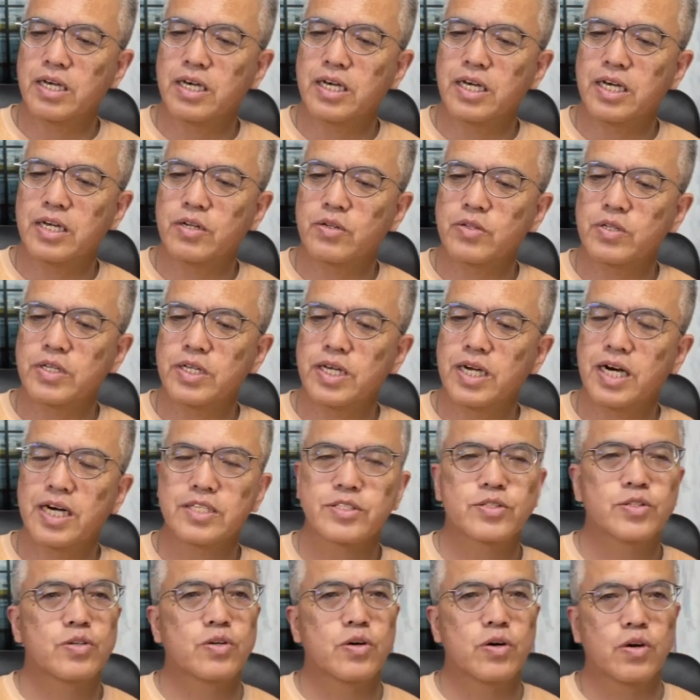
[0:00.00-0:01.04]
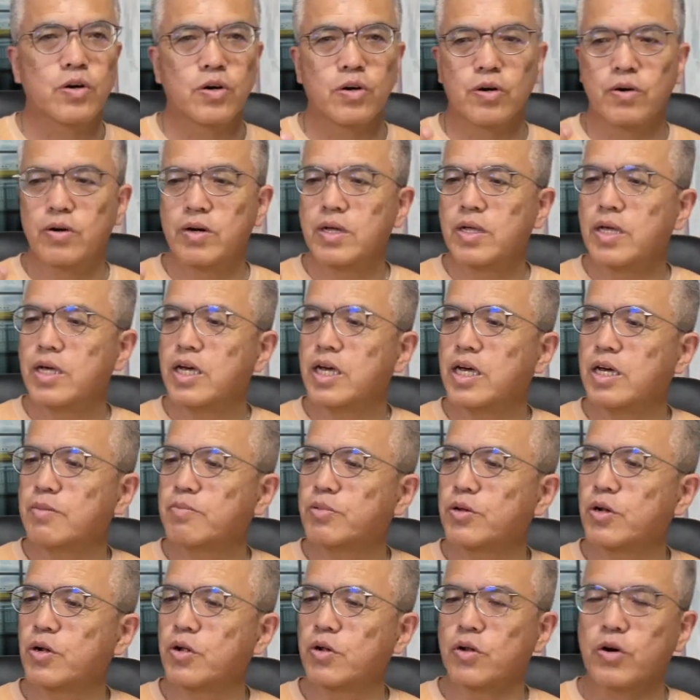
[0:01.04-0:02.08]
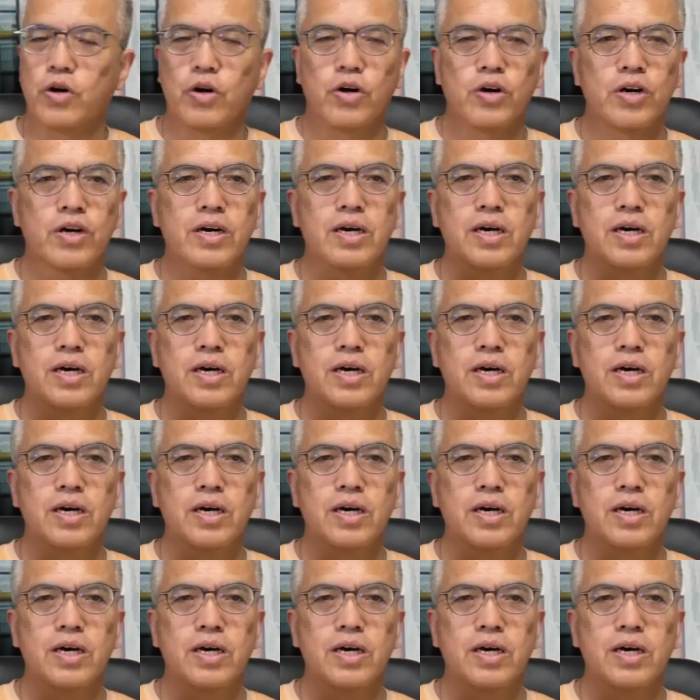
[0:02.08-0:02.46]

ND8 の、プロの、